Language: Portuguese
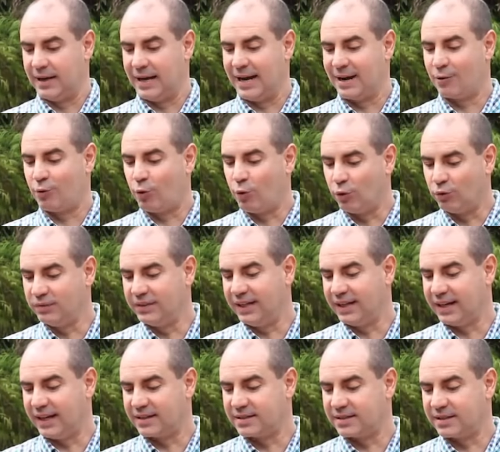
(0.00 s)
A
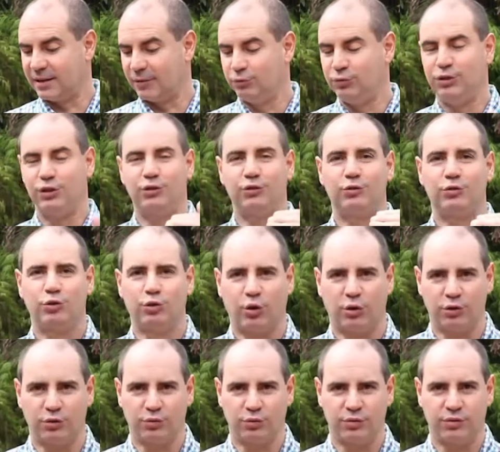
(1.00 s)
condenação de
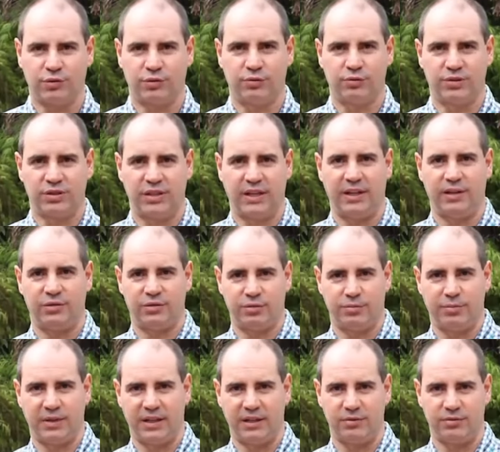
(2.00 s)
todos os seres
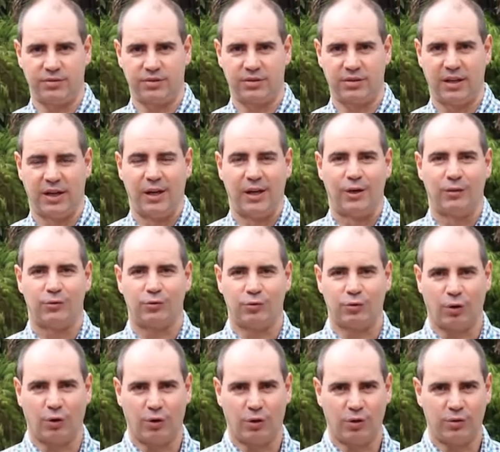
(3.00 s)
humanos.
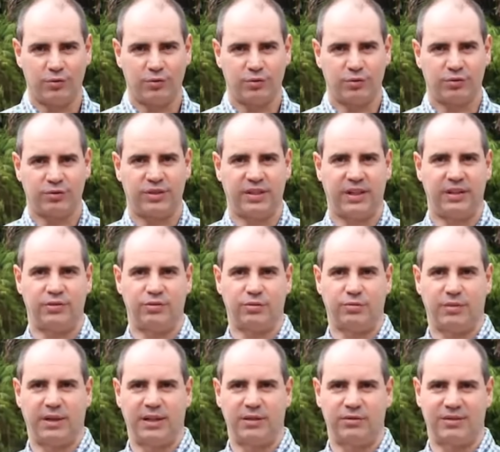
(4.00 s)
Todos os seres
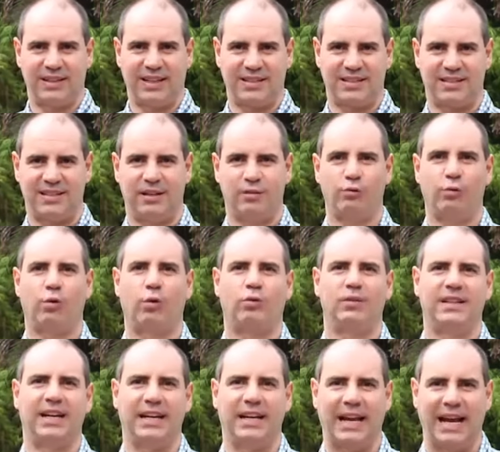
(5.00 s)
humanos nasceram
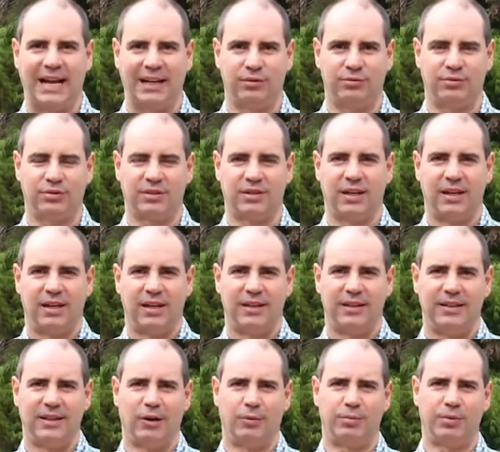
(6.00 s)
condenados,
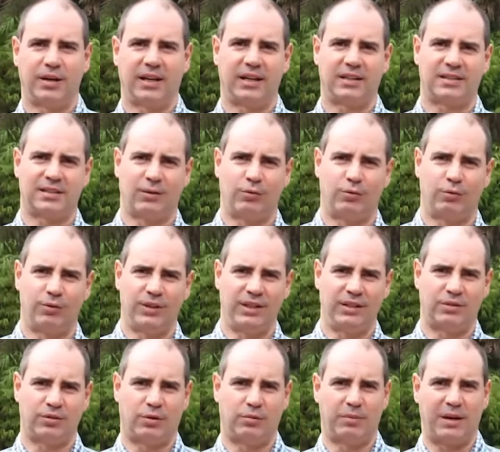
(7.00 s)
não porque são
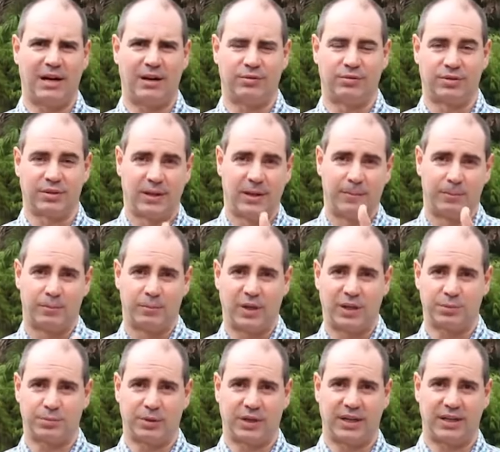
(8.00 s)
ruins ou maus,
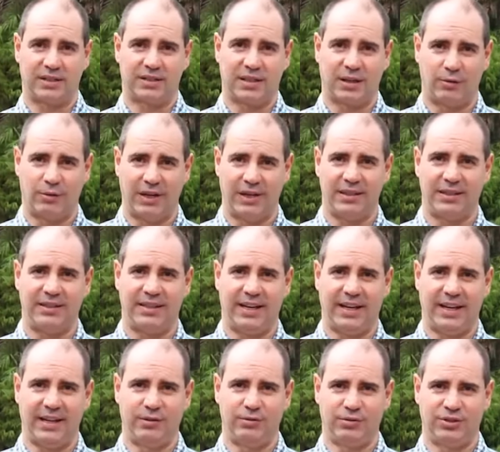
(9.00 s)
mas porque são
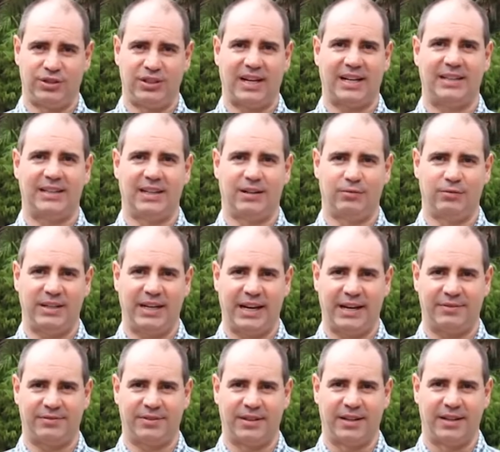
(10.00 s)
herdeiros de Adão e
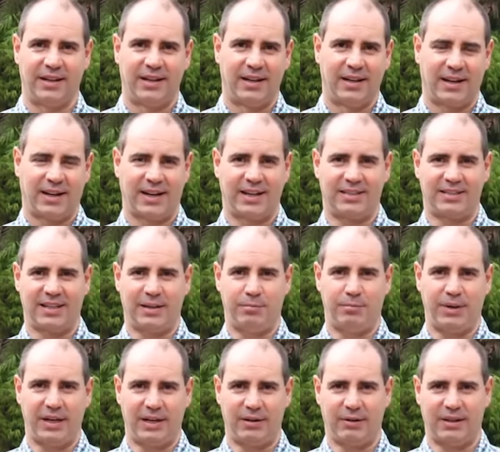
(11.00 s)
Eva.
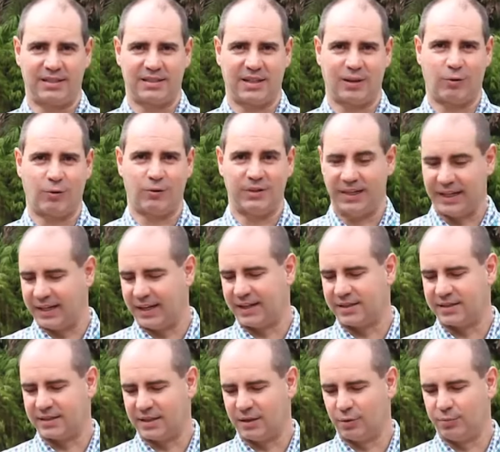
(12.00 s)
Receberam essa
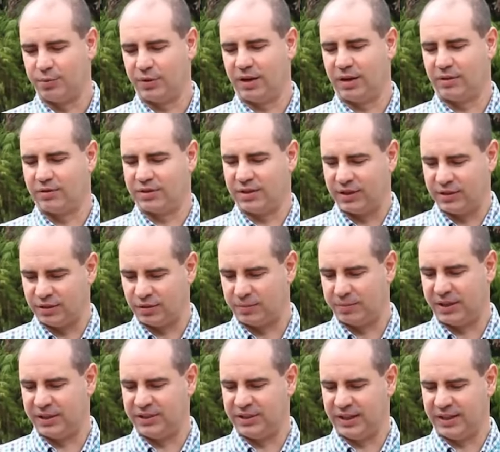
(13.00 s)
condenação por causa da
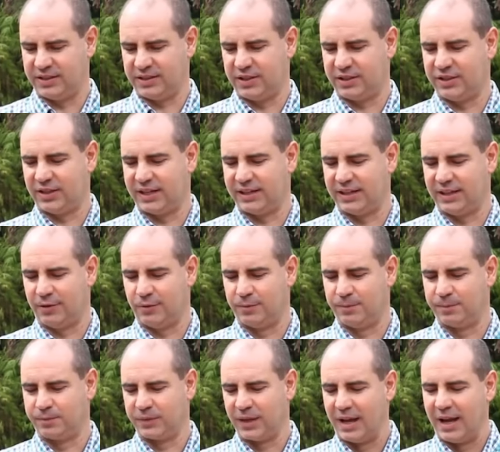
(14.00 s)
desobediência de
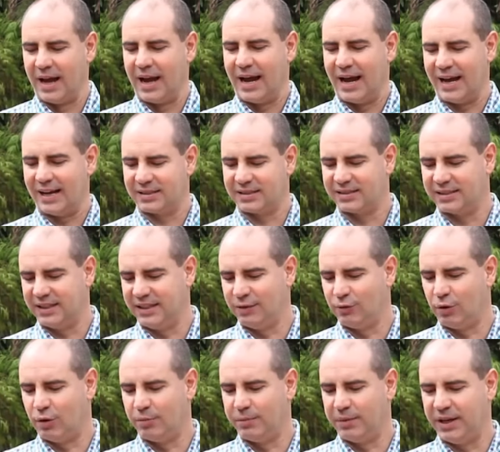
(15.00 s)
Adão. Assim,
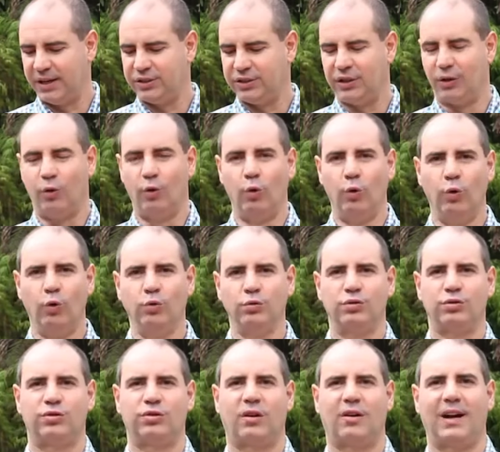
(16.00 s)
igualmente, um
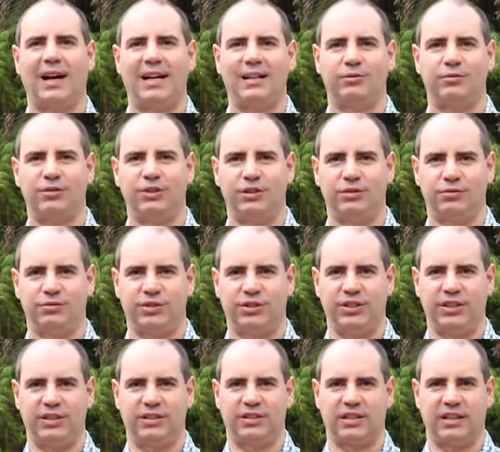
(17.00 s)
só ato de
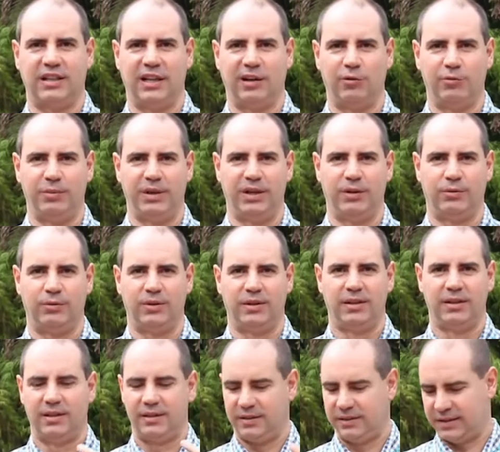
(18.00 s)
justiça, não meu,
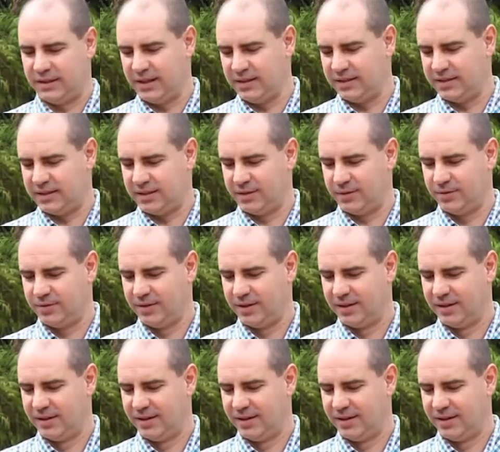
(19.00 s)
nem seu,